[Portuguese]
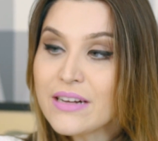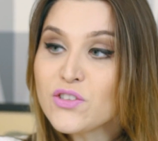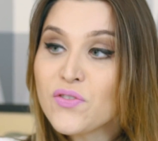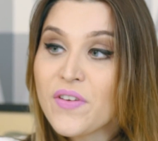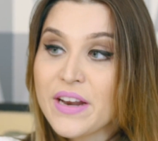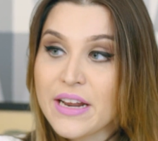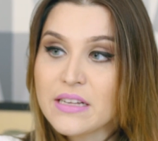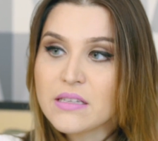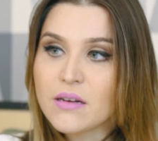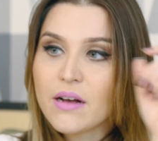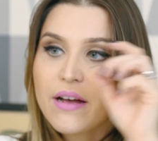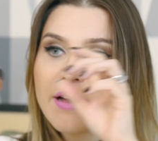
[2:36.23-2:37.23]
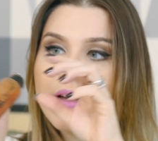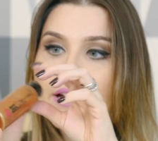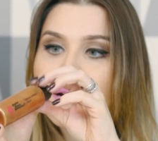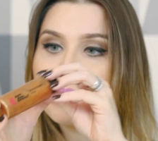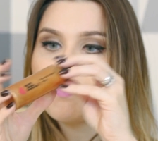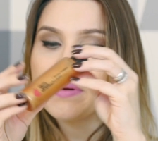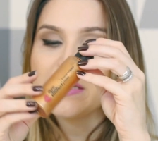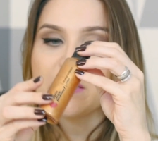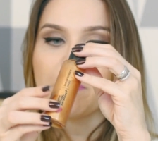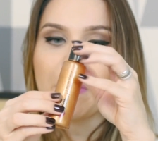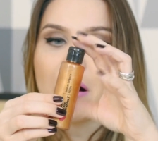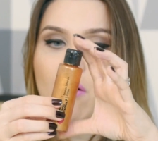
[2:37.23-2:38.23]
A diferença é
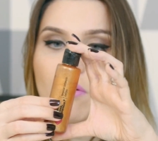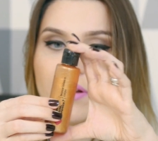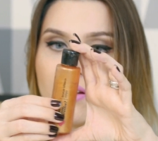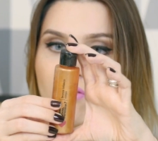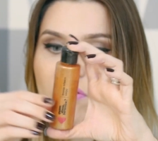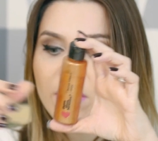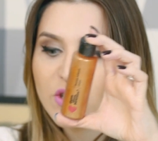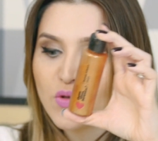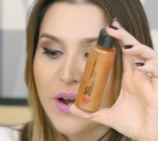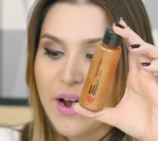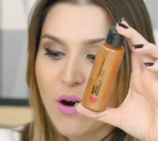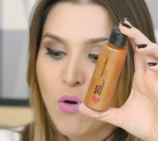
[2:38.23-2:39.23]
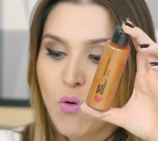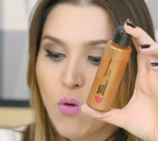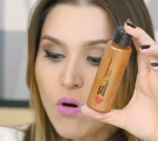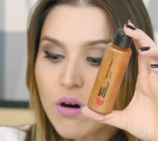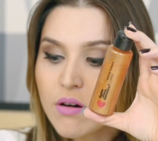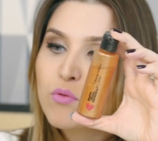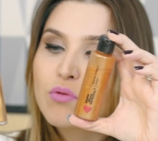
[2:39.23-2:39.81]
principal que eu vejo é a cor.